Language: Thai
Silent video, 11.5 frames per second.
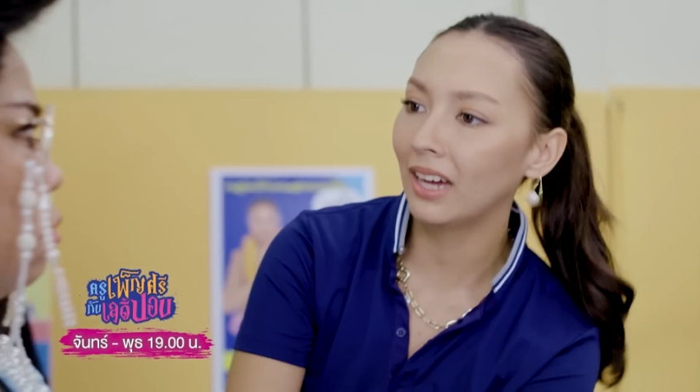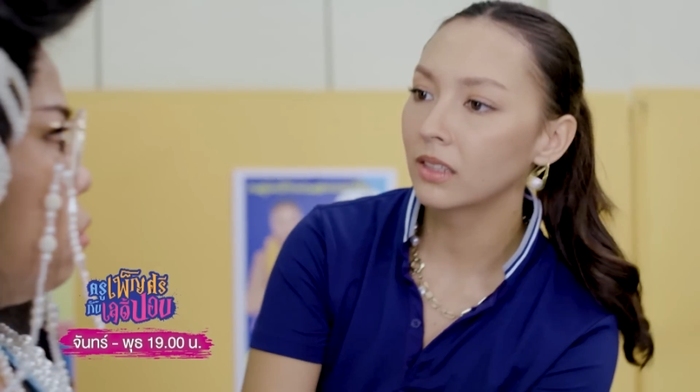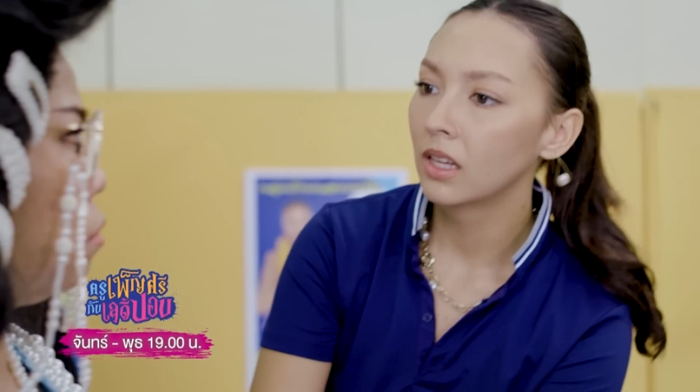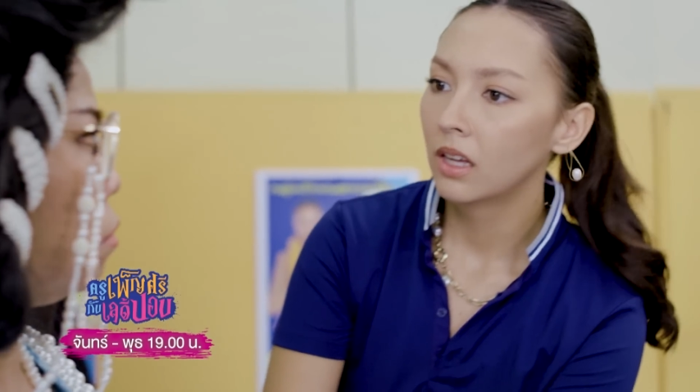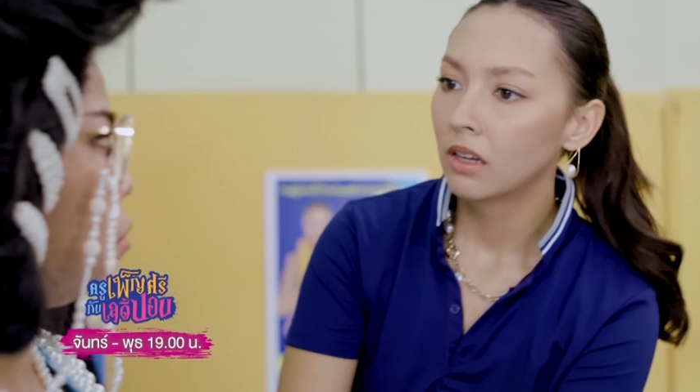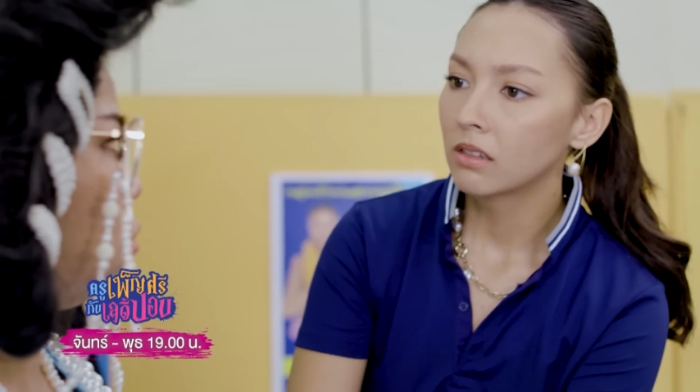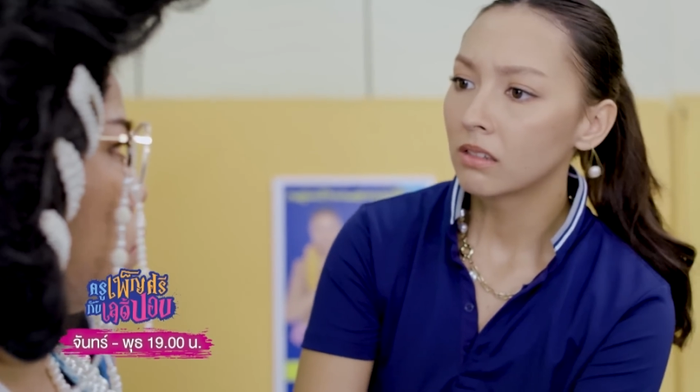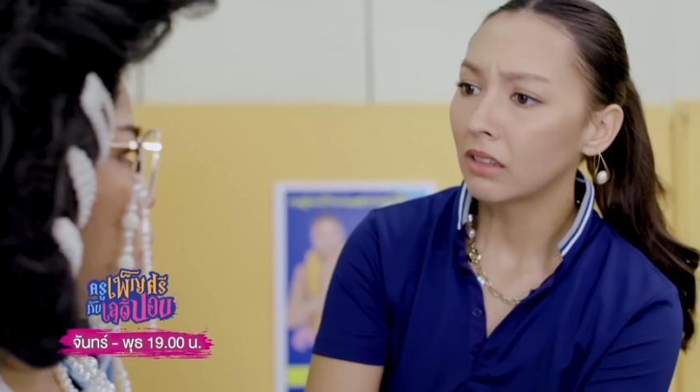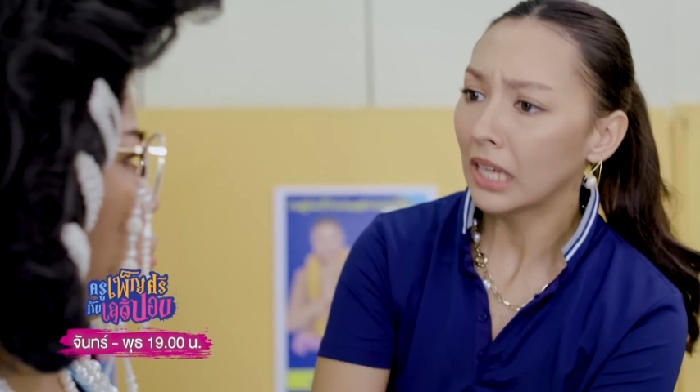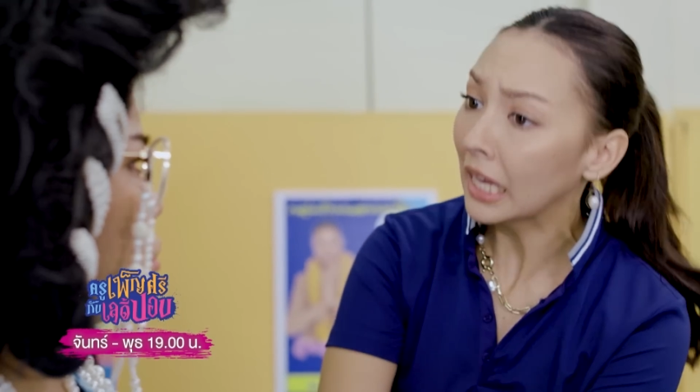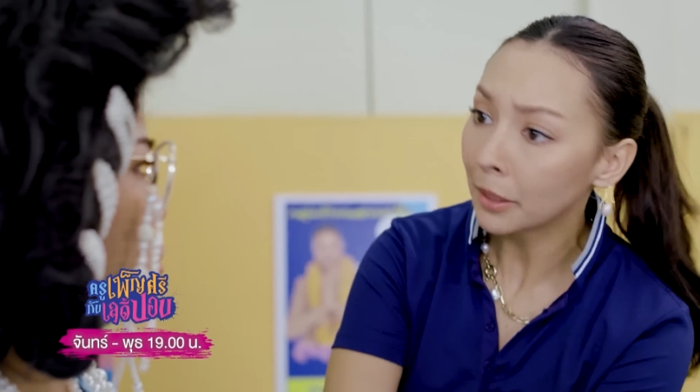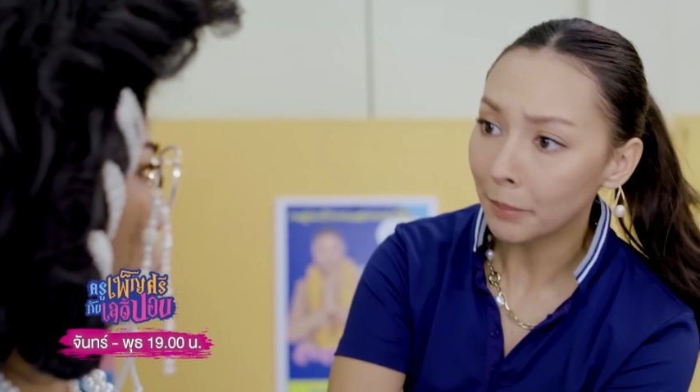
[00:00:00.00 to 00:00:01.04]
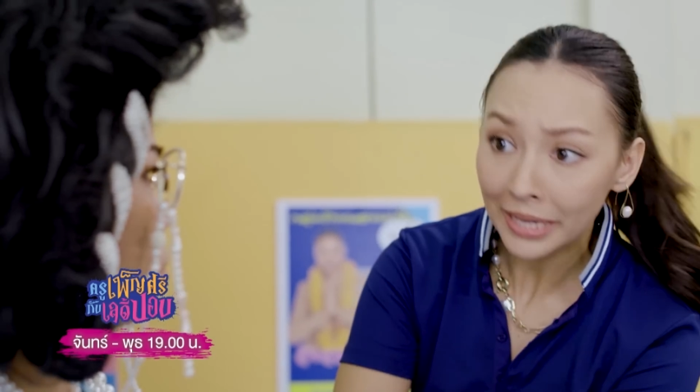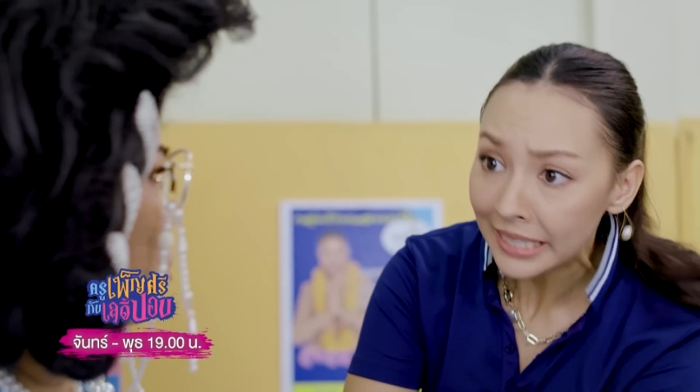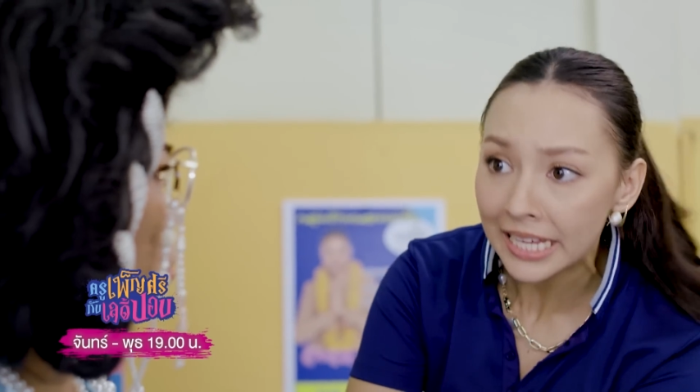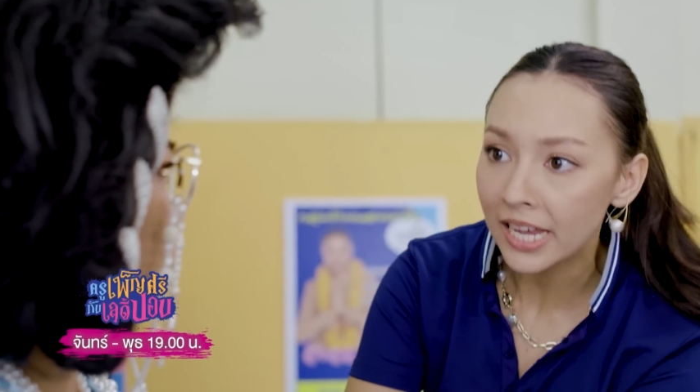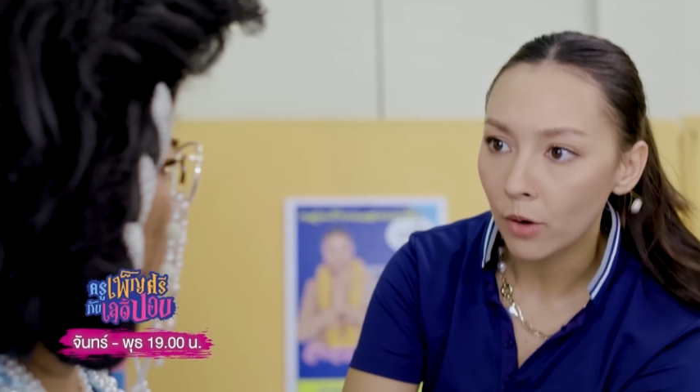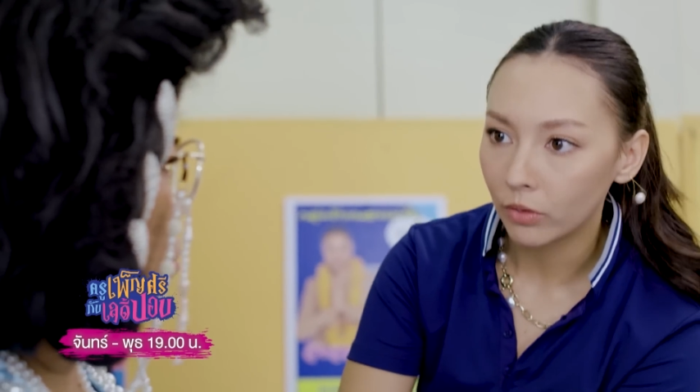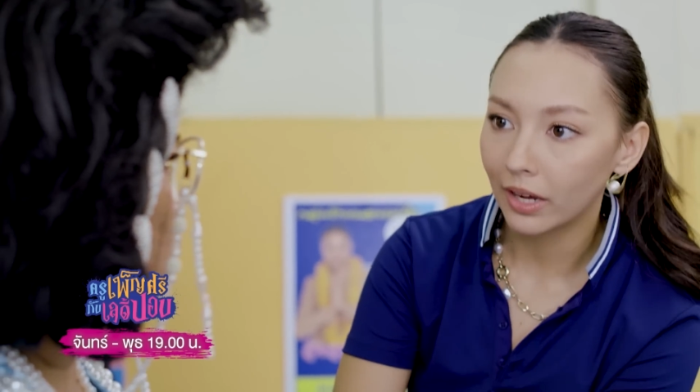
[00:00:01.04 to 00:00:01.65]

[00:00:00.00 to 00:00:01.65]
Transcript: คะ อิงไม่เกี่ยว